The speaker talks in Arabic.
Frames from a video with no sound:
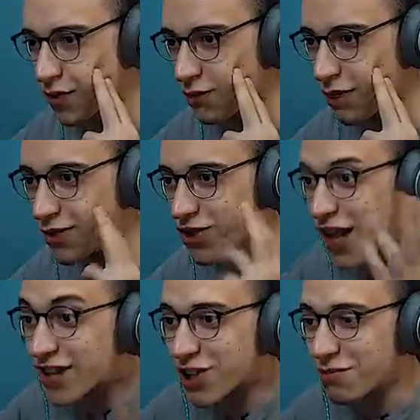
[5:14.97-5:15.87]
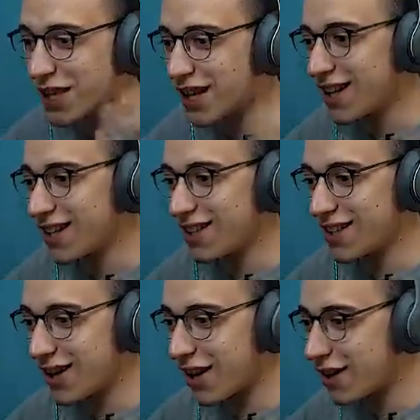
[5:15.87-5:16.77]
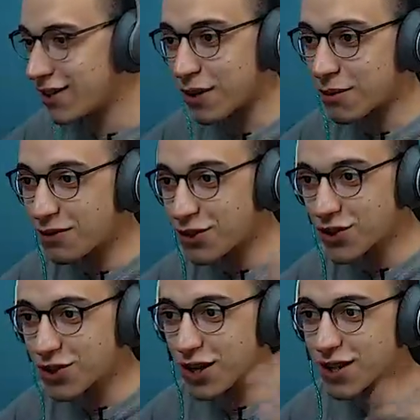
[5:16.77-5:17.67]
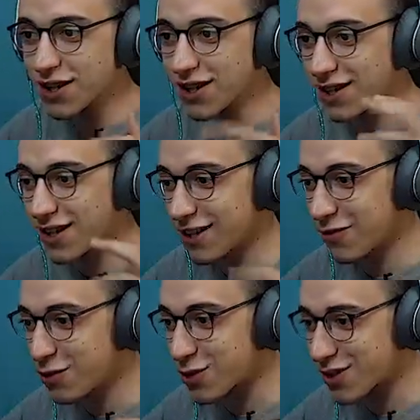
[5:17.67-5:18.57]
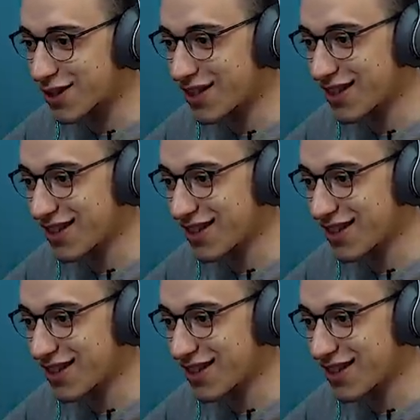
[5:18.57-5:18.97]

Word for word: مفيش خشب يا ده مفيش اصلا فلوس